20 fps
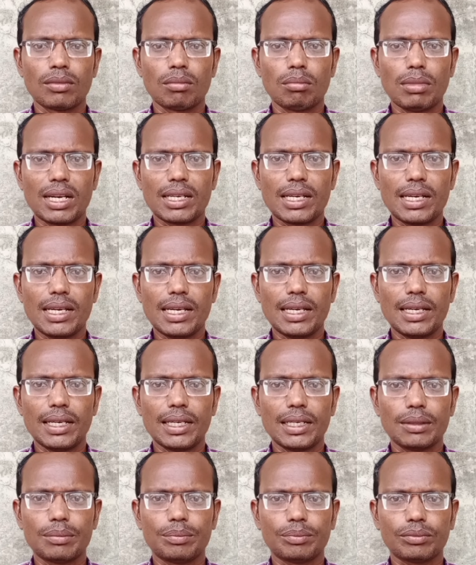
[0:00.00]
మనకి
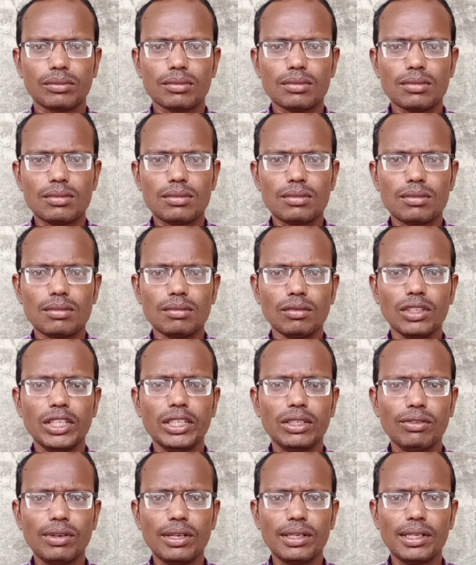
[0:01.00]

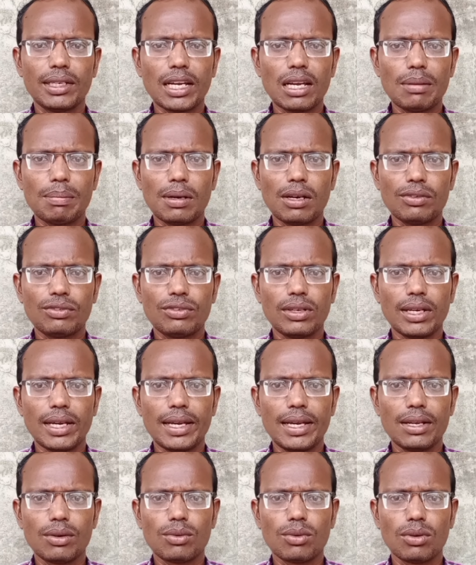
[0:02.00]
ఇటువంటి టైప్ ఆఫ్
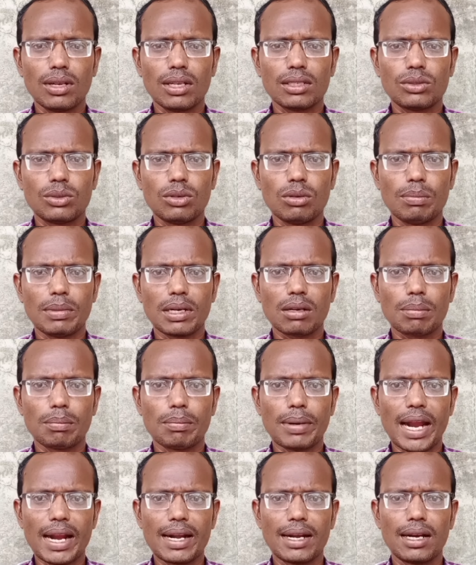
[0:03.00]
ఎయిర్ కూలర్స్ మనకు
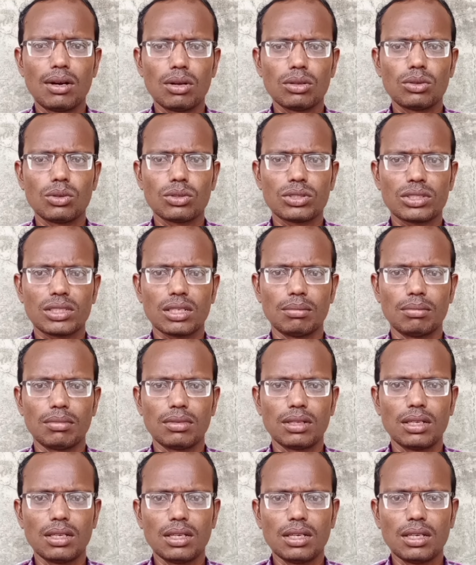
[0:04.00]
బ్రాండెడ్లో చూస్తాం
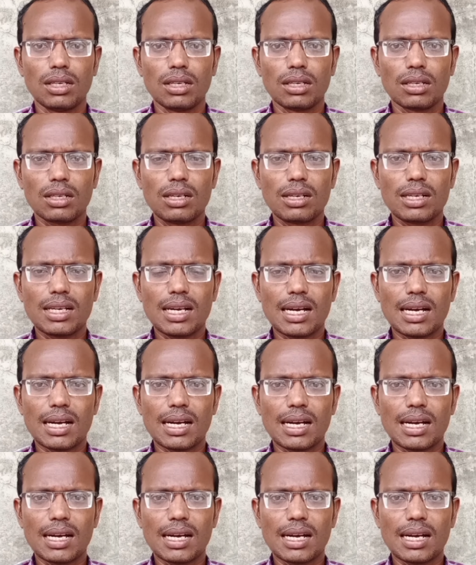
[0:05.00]
కనుక